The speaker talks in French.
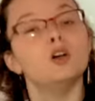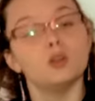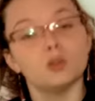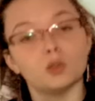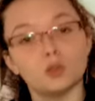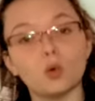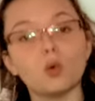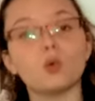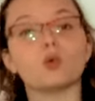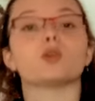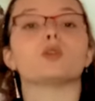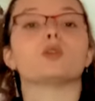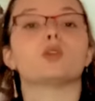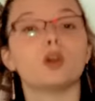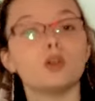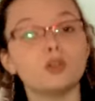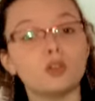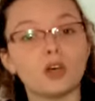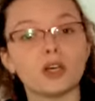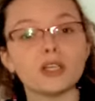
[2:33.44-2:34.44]
Donc,
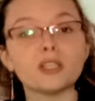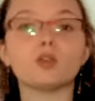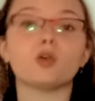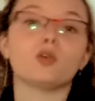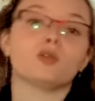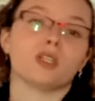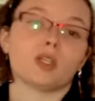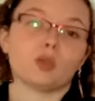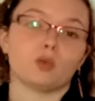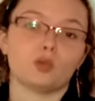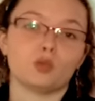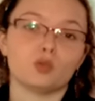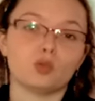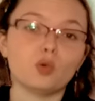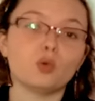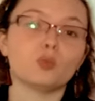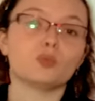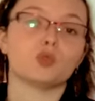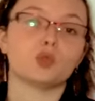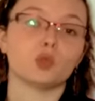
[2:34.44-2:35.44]
quand un rétrovirus
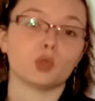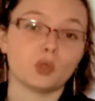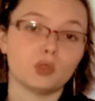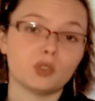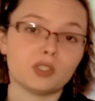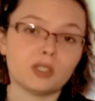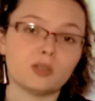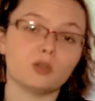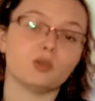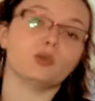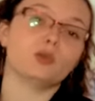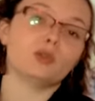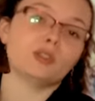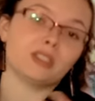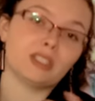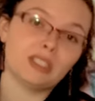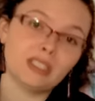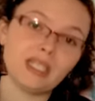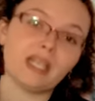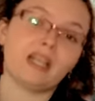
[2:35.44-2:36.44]
tombe sur une cellule
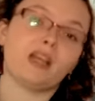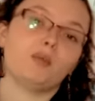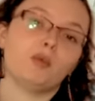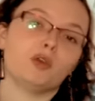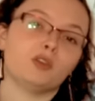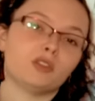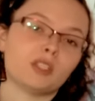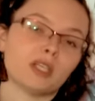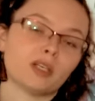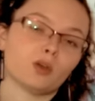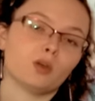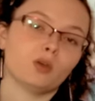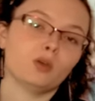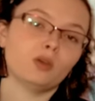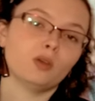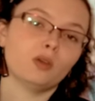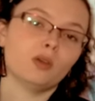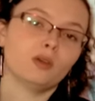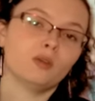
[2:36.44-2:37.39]
qui a la bonne serrure,